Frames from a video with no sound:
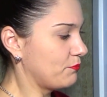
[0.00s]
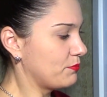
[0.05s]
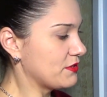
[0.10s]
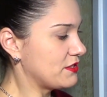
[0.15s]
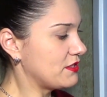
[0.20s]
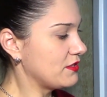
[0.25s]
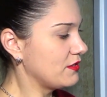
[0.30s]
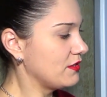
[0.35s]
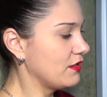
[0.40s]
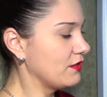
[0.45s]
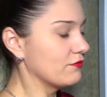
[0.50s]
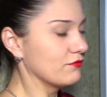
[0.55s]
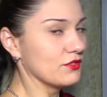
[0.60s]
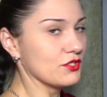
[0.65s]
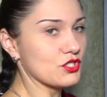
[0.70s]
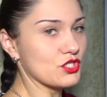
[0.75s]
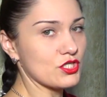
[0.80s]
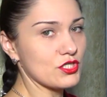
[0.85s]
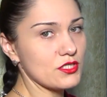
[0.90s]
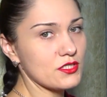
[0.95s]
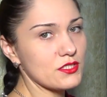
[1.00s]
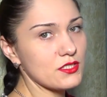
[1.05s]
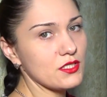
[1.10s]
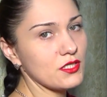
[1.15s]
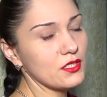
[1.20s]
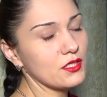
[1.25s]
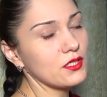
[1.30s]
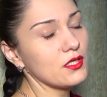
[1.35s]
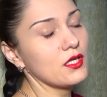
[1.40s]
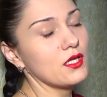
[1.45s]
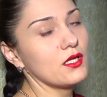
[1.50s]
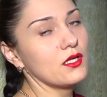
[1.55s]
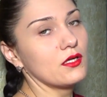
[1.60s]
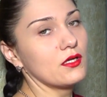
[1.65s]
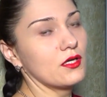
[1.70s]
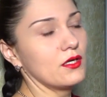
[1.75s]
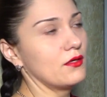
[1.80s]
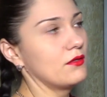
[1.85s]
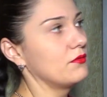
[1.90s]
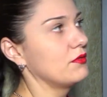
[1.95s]
в повседневной жизни,
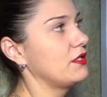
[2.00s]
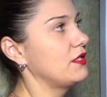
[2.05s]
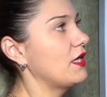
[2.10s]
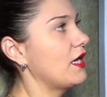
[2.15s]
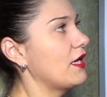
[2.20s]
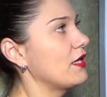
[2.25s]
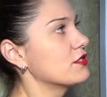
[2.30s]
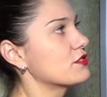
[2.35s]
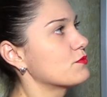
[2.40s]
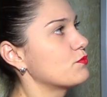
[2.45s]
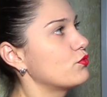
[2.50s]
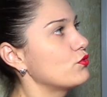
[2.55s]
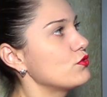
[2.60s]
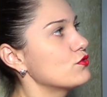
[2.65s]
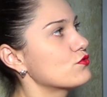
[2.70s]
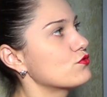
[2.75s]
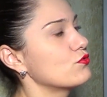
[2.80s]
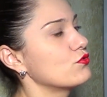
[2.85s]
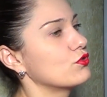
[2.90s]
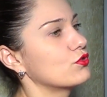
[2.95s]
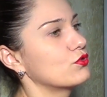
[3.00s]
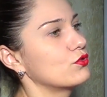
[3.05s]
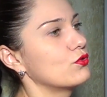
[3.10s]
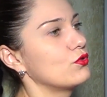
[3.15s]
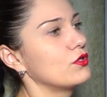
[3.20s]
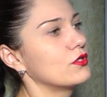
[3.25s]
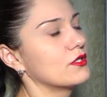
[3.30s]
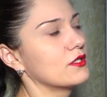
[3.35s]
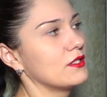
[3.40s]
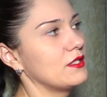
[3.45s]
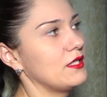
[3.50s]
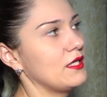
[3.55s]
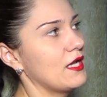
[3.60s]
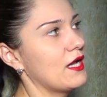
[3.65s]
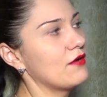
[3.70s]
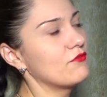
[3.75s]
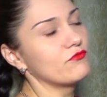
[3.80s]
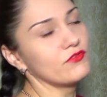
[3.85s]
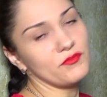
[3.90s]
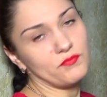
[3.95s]
а, я использую их только
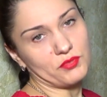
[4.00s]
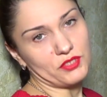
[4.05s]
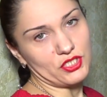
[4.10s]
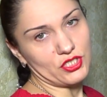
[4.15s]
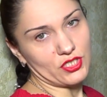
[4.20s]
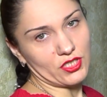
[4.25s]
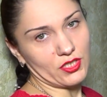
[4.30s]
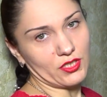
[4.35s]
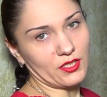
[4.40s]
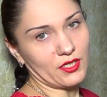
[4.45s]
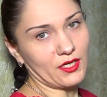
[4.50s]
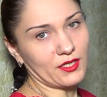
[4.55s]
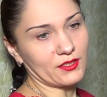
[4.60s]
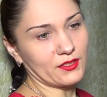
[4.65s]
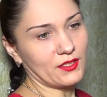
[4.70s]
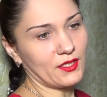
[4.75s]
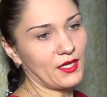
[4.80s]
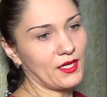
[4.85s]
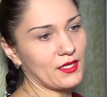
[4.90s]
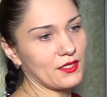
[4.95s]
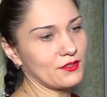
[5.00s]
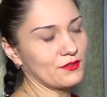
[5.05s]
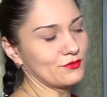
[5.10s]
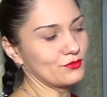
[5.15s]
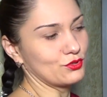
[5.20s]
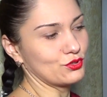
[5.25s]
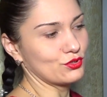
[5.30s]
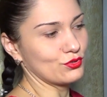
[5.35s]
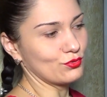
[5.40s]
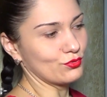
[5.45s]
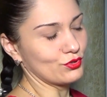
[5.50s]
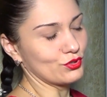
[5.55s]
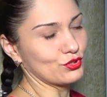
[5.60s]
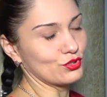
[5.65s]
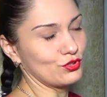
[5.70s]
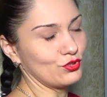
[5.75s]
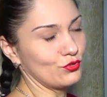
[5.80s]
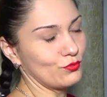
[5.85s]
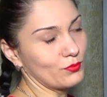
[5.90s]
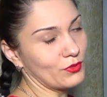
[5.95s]
для выпечки, когда что-то
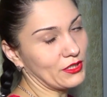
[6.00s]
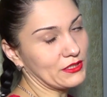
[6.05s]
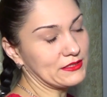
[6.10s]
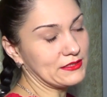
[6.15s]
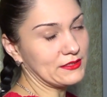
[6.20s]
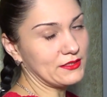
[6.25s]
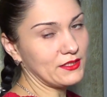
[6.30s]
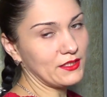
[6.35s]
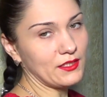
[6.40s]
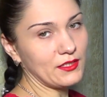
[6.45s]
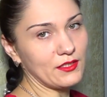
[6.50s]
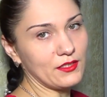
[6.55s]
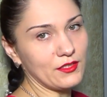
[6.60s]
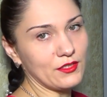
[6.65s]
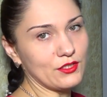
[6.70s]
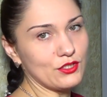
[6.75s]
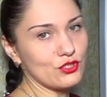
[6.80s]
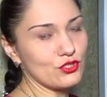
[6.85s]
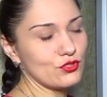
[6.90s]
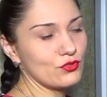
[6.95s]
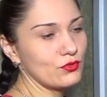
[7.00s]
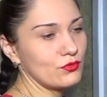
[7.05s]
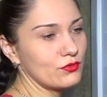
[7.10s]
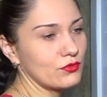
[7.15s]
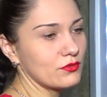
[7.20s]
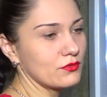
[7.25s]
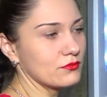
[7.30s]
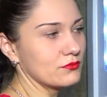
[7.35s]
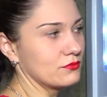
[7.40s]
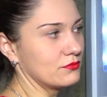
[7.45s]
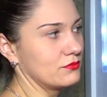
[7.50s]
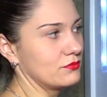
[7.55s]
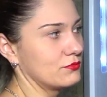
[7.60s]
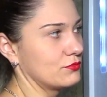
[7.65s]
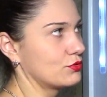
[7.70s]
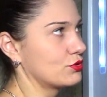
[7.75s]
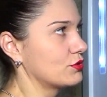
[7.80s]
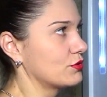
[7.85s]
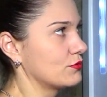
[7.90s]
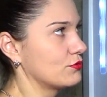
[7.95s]
ждем гостей или еще
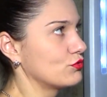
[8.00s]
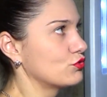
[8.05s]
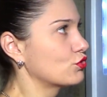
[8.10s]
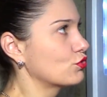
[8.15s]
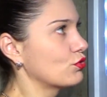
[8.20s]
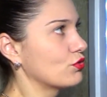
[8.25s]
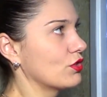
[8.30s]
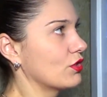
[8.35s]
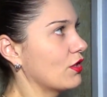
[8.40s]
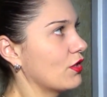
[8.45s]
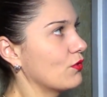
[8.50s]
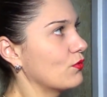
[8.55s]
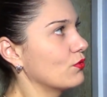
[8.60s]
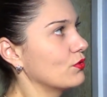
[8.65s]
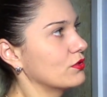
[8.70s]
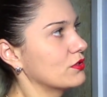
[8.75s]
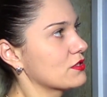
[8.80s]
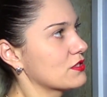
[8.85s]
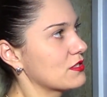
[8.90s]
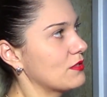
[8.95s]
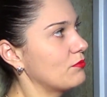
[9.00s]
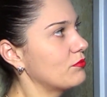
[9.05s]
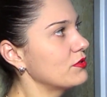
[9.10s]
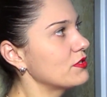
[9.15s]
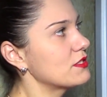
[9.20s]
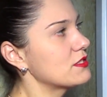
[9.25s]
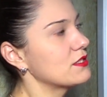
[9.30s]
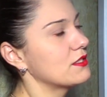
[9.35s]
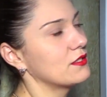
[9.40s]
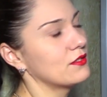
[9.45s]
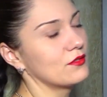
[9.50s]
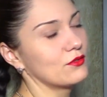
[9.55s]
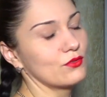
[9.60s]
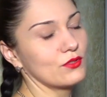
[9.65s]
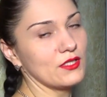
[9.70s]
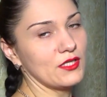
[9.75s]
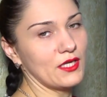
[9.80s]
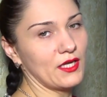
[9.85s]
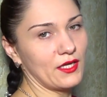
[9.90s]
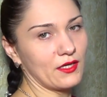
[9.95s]
что-то, какое-то событие.
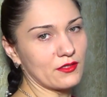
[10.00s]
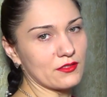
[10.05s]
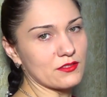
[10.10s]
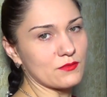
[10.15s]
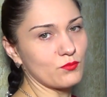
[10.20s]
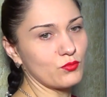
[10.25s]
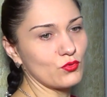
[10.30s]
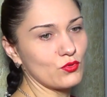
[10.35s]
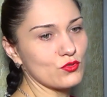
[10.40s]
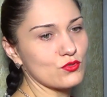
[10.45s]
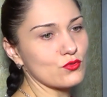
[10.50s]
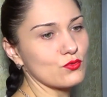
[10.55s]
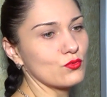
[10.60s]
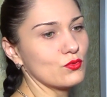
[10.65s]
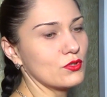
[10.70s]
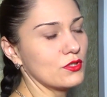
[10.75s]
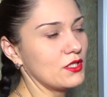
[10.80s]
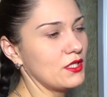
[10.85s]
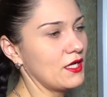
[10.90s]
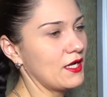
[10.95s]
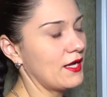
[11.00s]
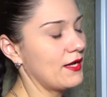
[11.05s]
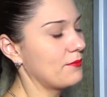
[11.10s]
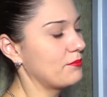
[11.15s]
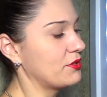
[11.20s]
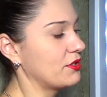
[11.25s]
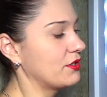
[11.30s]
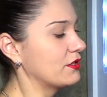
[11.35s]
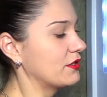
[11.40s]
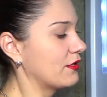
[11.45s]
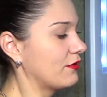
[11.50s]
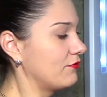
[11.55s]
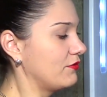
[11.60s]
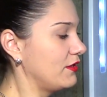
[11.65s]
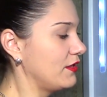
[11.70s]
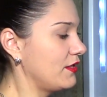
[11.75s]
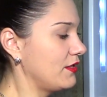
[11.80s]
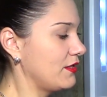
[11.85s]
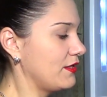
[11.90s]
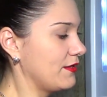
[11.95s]
Я их использую для
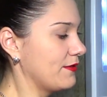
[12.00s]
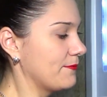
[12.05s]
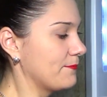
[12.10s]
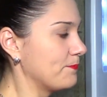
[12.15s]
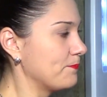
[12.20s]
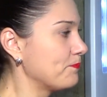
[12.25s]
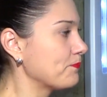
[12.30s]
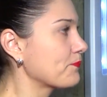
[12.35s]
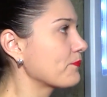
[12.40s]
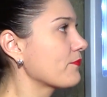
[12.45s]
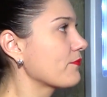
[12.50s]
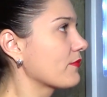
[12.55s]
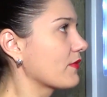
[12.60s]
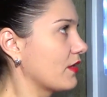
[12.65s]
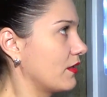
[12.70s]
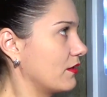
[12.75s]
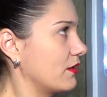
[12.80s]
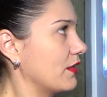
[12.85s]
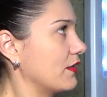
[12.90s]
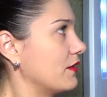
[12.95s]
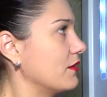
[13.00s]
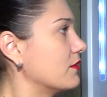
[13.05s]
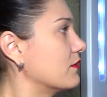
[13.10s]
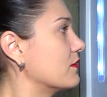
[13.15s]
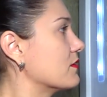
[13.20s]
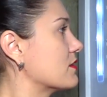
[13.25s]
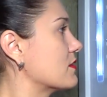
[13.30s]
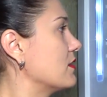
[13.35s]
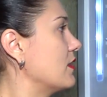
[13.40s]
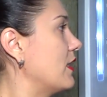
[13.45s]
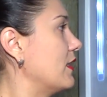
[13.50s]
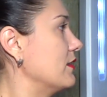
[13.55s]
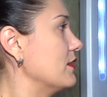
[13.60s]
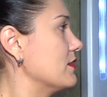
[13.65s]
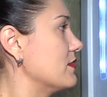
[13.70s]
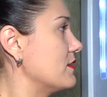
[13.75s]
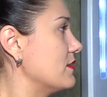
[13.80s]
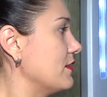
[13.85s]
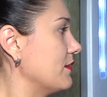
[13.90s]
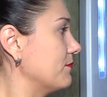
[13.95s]
приготовления э, каких-то
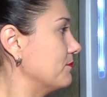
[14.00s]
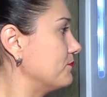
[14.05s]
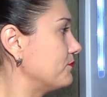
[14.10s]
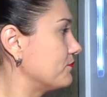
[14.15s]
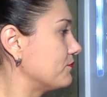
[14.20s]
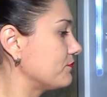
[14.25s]
сладостей,